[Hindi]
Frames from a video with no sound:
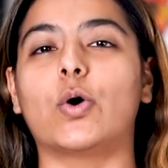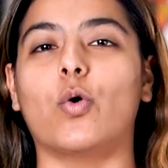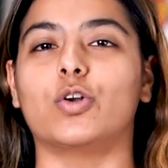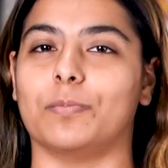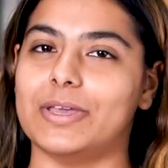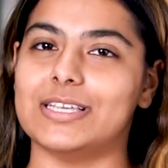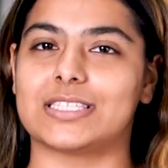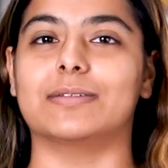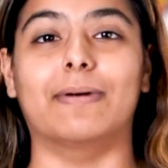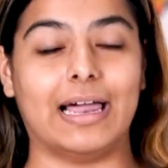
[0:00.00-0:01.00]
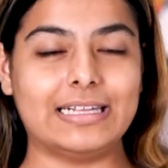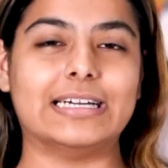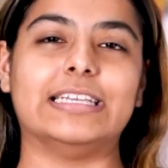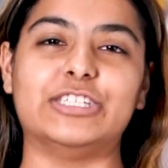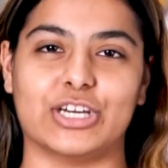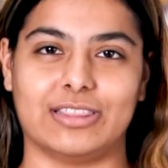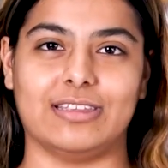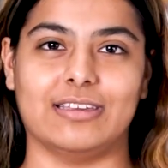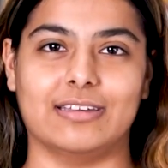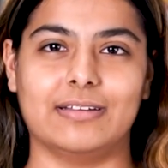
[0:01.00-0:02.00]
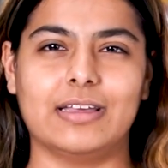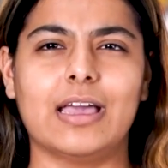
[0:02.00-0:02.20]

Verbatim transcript: कोर्ट में इस्तेमाल करी जाती है